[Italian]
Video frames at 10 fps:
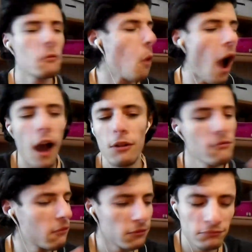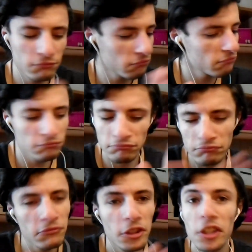Wow.
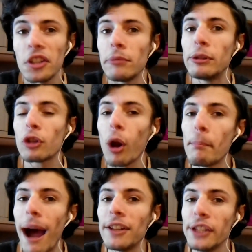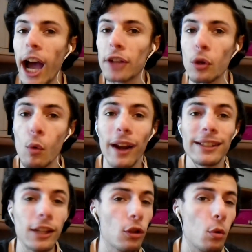Mi sono bagnato
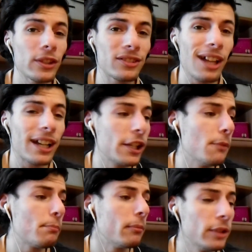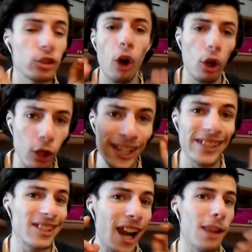guardando questa clip, mi sono
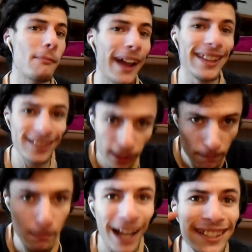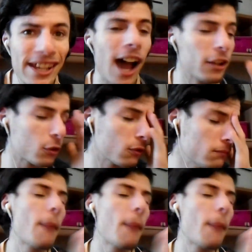letteralmente bagnato.